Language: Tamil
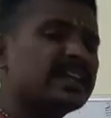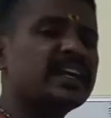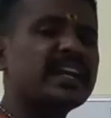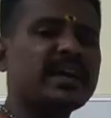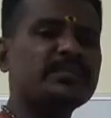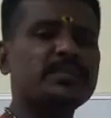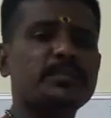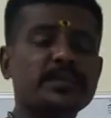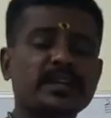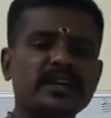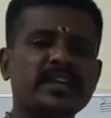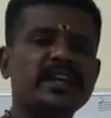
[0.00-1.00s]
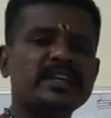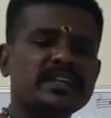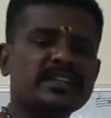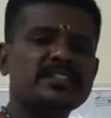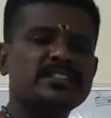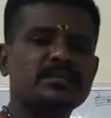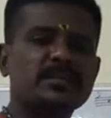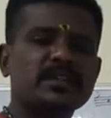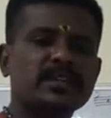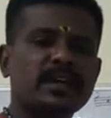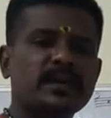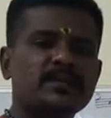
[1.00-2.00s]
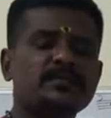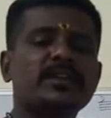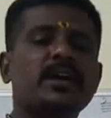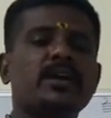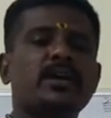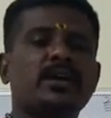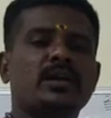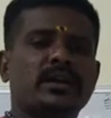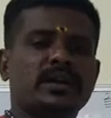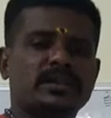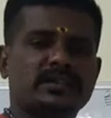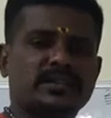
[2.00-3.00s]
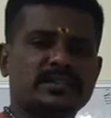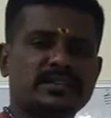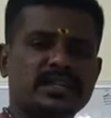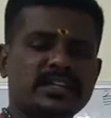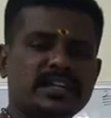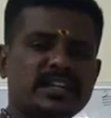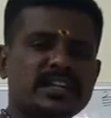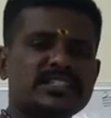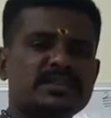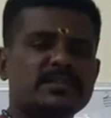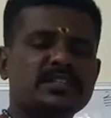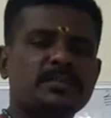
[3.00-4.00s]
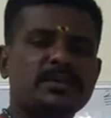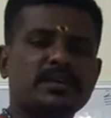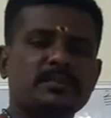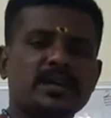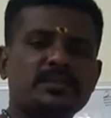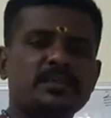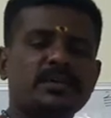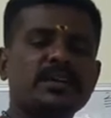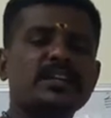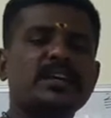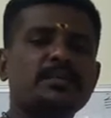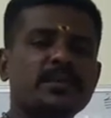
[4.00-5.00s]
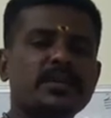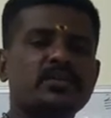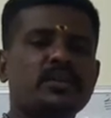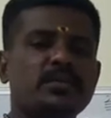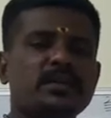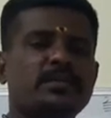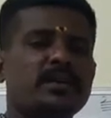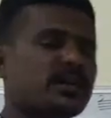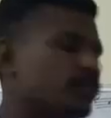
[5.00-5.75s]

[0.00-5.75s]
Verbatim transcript: நிலை அமைப்பு நல்லா இருந்துச்சு அப்படின்னா இந்த இருதய சம்மந்தப்பட்ட படிப்புக்கு எப்படி இருக்கும் அப்படின்னு பார்க்க